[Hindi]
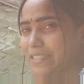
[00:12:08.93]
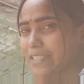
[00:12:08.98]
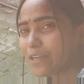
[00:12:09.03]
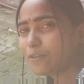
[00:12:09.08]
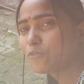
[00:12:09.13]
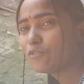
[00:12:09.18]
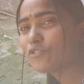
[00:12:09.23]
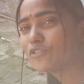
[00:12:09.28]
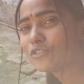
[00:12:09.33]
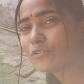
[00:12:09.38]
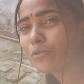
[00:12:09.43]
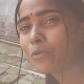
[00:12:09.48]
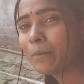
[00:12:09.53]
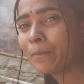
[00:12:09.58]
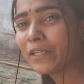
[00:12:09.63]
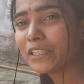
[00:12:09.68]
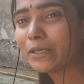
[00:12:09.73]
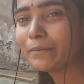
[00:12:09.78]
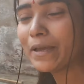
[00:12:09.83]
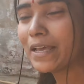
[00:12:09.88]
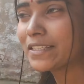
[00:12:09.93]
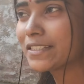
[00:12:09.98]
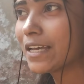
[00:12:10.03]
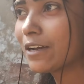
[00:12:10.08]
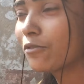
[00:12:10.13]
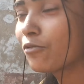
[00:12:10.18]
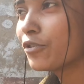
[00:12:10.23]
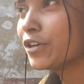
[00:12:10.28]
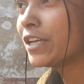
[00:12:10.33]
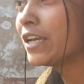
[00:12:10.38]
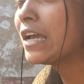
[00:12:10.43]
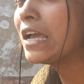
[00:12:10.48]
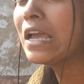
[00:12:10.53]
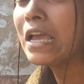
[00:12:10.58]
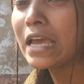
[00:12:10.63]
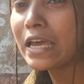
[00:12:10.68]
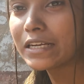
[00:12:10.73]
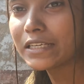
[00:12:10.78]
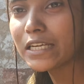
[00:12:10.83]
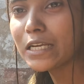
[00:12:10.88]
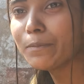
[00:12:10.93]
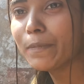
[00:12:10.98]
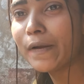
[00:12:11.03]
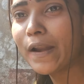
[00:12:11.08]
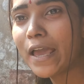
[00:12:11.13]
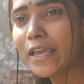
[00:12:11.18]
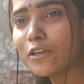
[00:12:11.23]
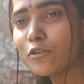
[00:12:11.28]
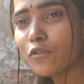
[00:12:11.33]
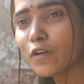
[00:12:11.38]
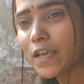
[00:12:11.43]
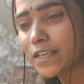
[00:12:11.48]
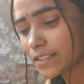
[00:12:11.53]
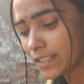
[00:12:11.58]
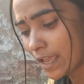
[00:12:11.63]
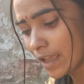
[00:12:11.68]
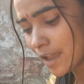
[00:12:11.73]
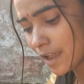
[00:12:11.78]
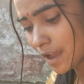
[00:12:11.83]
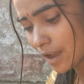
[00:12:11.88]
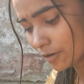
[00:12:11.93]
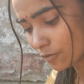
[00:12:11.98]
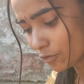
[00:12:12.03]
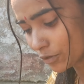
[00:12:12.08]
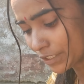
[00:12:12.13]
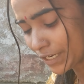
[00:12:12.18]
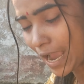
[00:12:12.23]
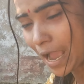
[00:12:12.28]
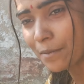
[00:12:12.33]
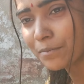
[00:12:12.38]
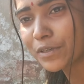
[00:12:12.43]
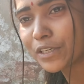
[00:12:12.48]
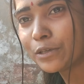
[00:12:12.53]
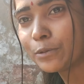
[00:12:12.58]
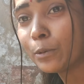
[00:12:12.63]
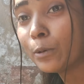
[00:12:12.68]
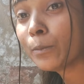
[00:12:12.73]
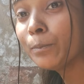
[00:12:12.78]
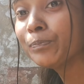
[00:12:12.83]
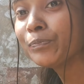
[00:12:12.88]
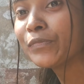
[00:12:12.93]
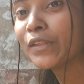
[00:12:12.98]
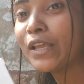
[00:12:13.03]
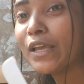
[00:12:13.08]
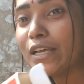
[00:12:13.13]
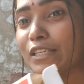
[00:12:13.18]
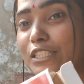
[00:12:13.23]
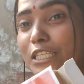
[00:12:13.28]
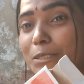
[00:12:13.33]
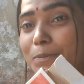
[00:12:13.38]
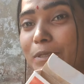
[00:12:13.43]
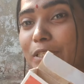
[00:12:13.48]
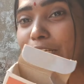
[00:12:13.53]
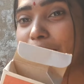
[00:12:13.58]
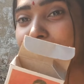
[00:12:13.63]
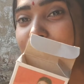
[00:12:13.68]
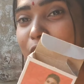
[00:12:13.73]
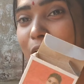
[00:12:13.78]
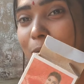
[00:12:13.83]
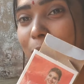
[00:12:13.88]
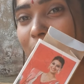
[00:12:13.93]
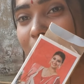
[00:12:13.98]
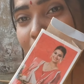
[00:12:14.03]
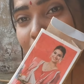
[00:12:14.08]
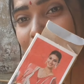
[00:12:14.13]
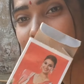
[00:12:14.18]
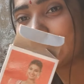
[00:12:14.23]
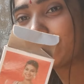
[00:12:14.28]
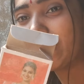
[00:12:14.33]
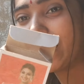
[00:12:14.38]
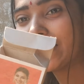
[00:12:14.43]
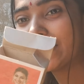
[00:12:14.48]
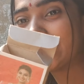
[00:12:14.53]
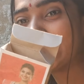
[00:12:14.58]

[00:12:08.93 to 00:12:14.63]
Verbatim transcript: ऐसा कुछ मतलब ऐसा कोई रील बनाई हूँ ऐसा कोई काम की हूँ जिसमें रंग का मैंने इस्तेमाल